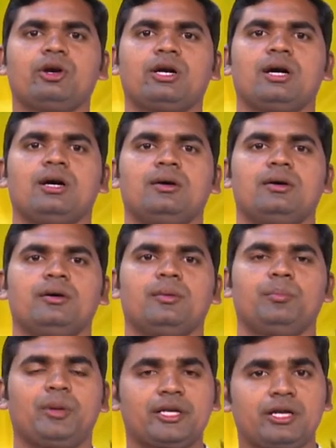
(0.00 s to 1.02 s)
యొక్క
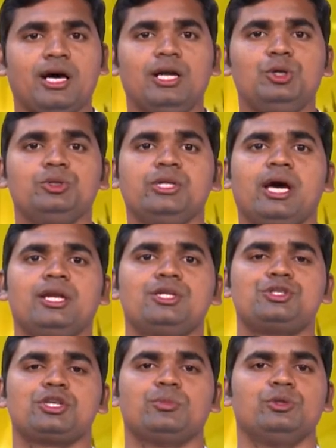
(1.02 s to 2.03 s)
పఠనాలను
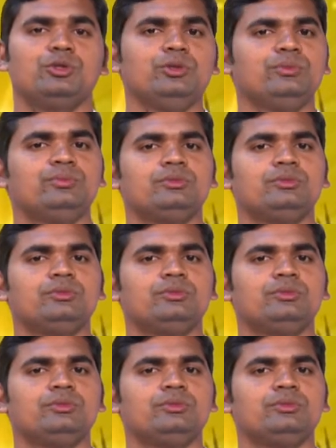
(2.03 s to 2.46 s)
ధ్యానించే ముందు